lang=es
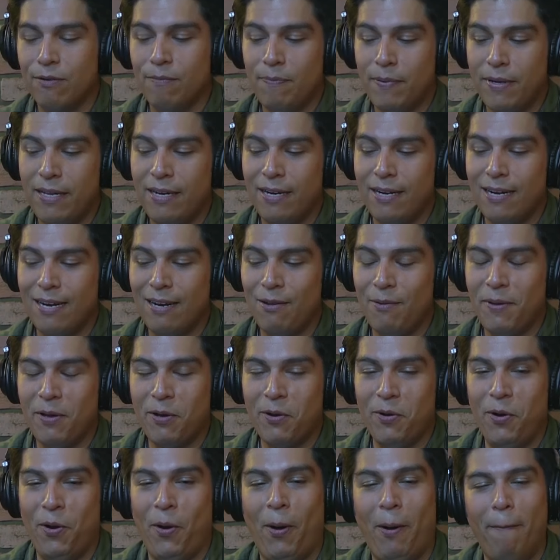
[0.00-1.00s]
un compadre que le
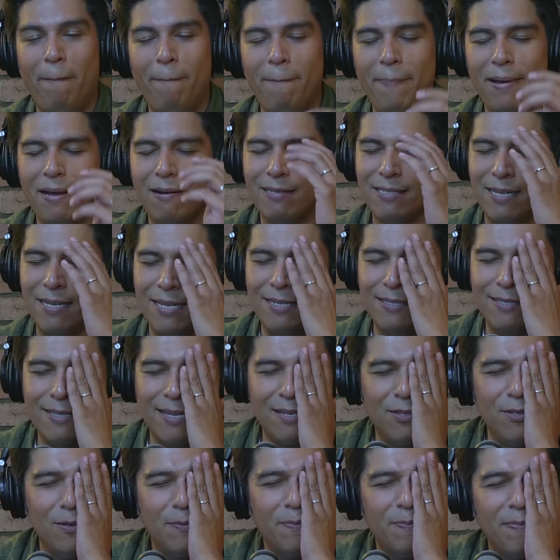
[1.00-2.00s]
dijo, no, hombre, o sea,
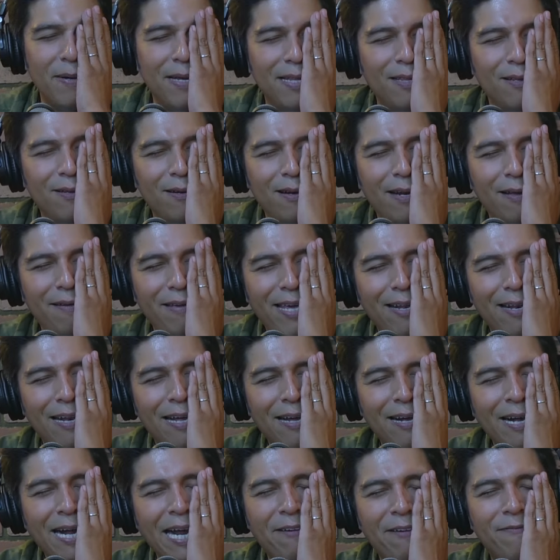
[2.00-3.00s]
estar topando
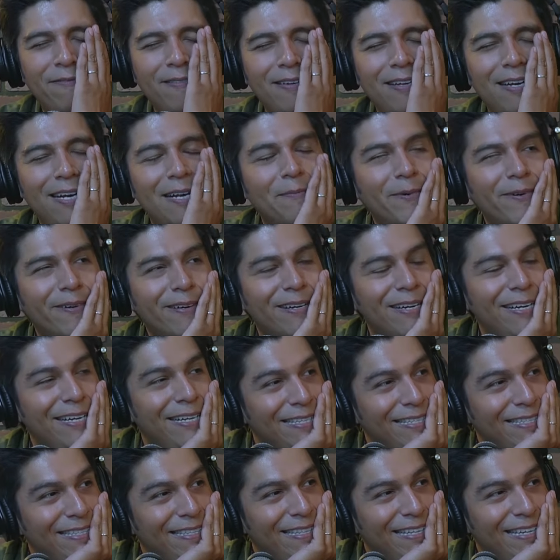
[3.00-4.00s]
la, jefa de la morra
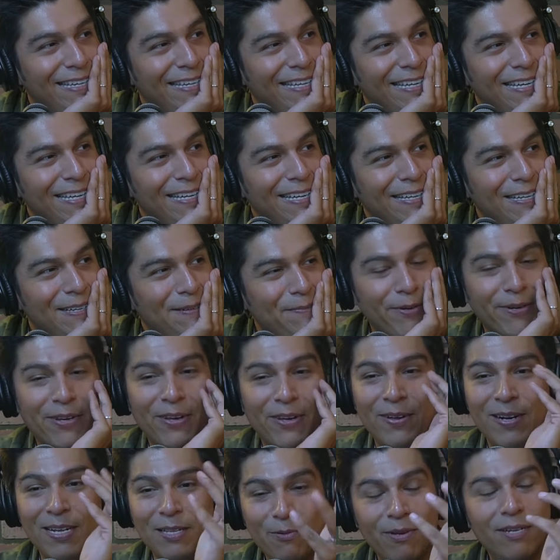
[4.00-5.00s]
esta.
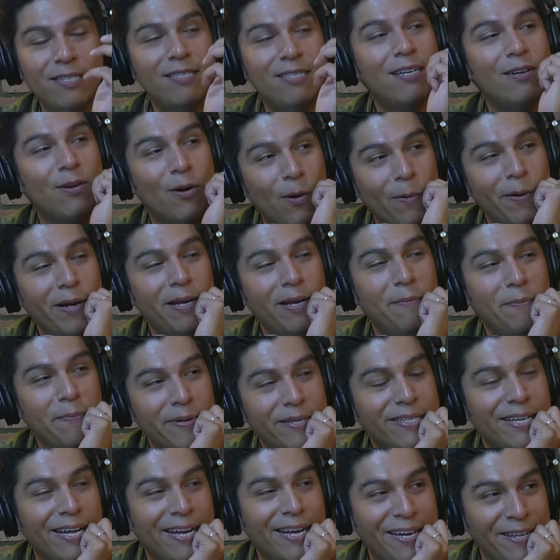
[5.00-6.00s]
Porque ahora tú eres el joven
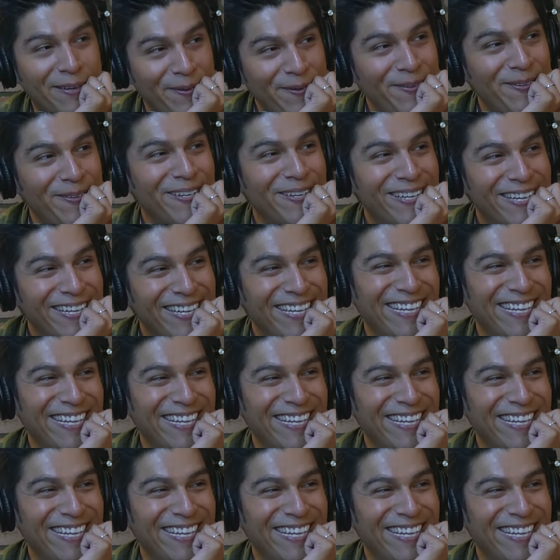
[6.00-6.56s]
empresario.